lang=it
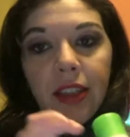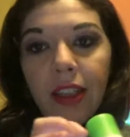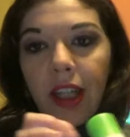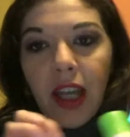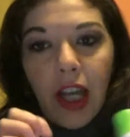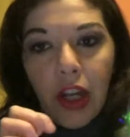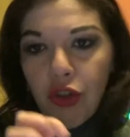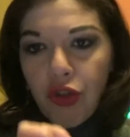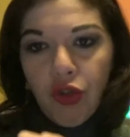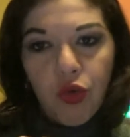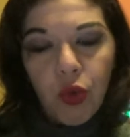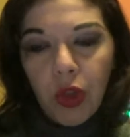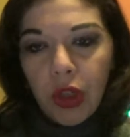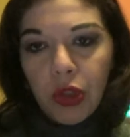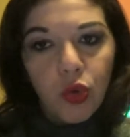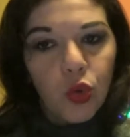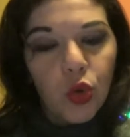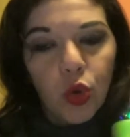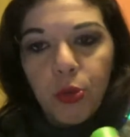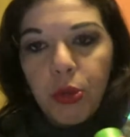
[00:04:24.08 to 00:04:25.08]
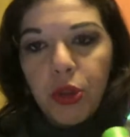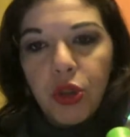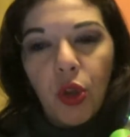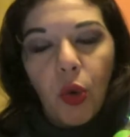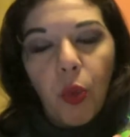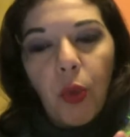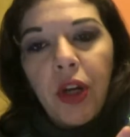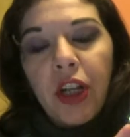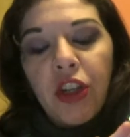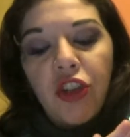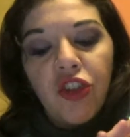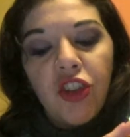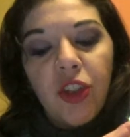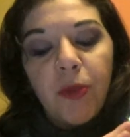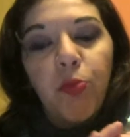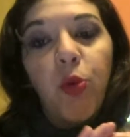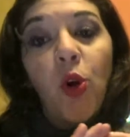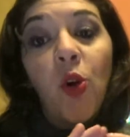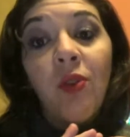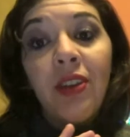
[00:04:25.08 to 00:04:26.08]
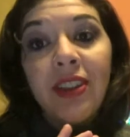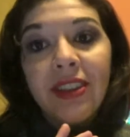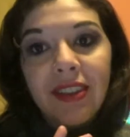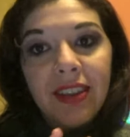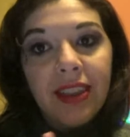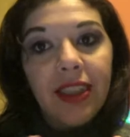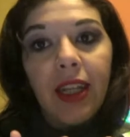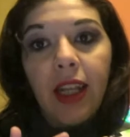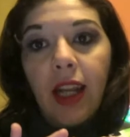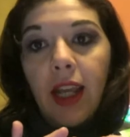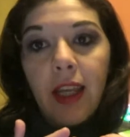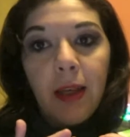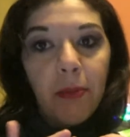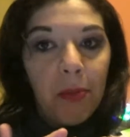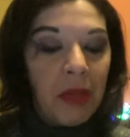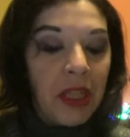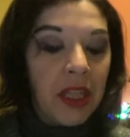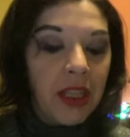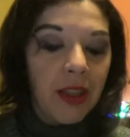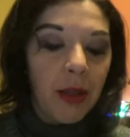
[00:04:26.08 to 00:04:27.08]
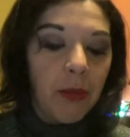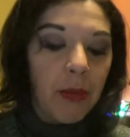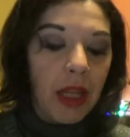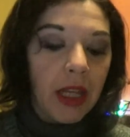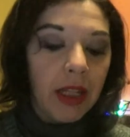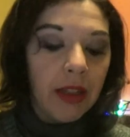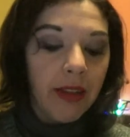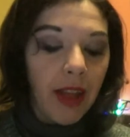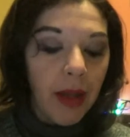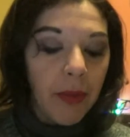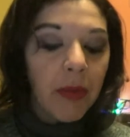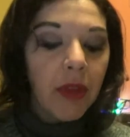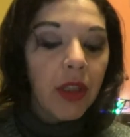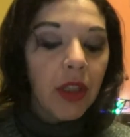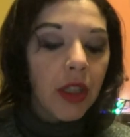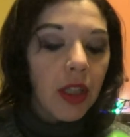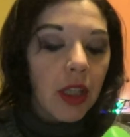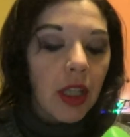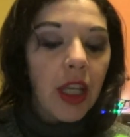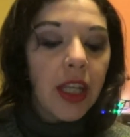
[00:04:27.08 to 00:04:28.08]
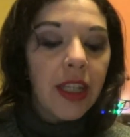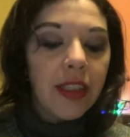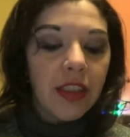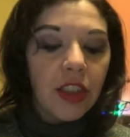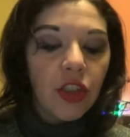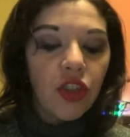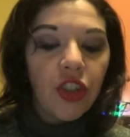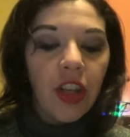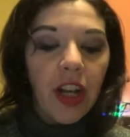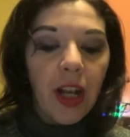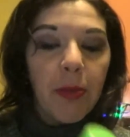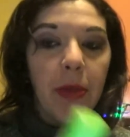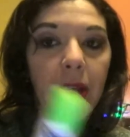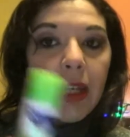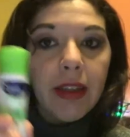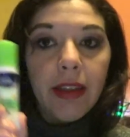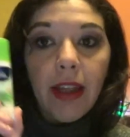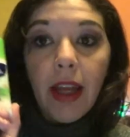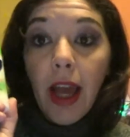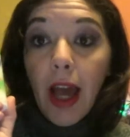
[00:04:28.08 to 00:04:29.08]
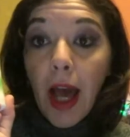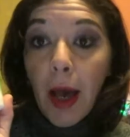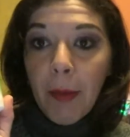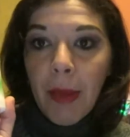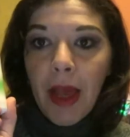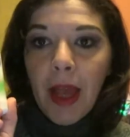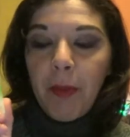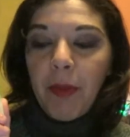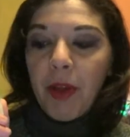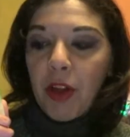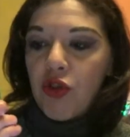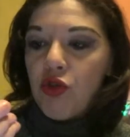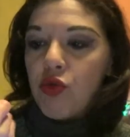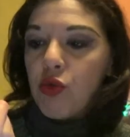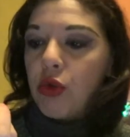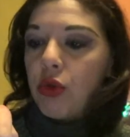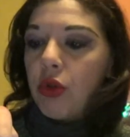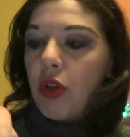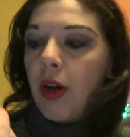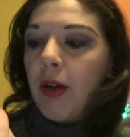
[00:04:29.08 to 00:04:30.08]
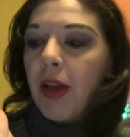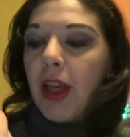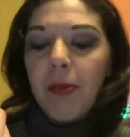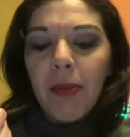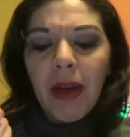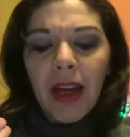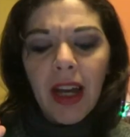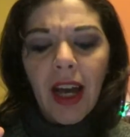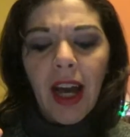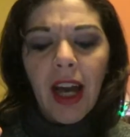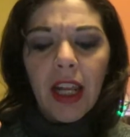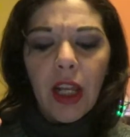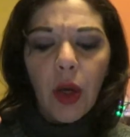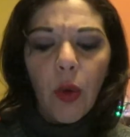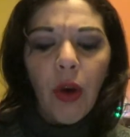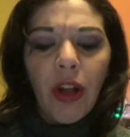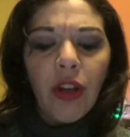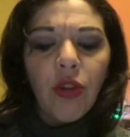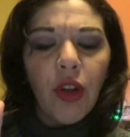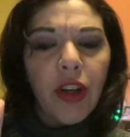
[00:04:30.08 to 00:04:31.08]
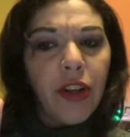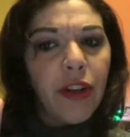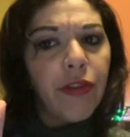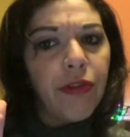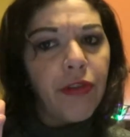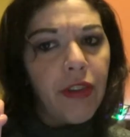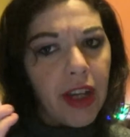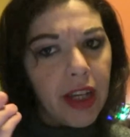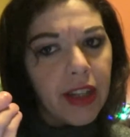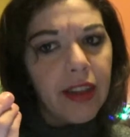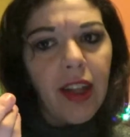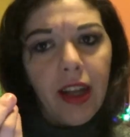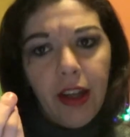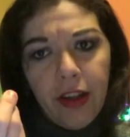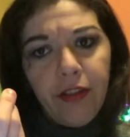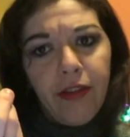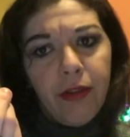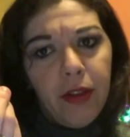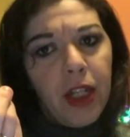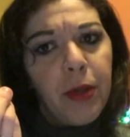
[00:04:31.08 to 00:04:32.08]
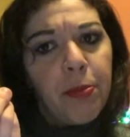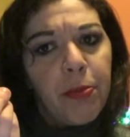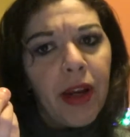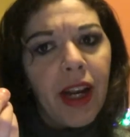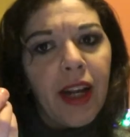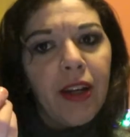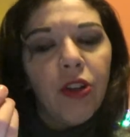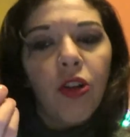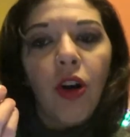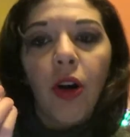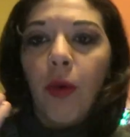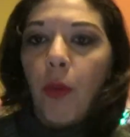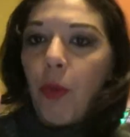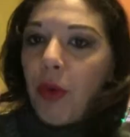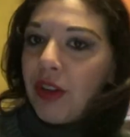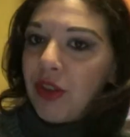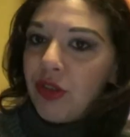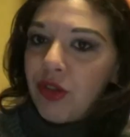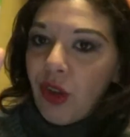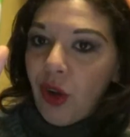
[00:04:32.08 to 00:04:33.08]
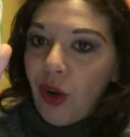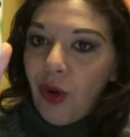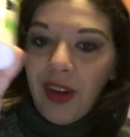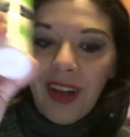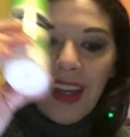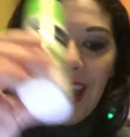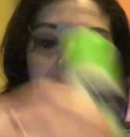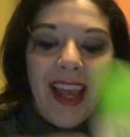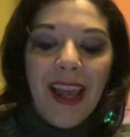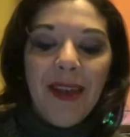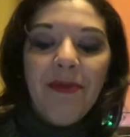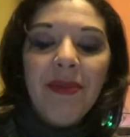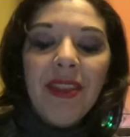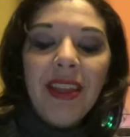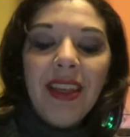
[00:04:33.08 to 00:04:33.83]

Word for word: asciuga subito quindi ci si può vestire immediatamente e sinceramente a me è piaciuto e magari quando è in offerta ne prendo, questo ok.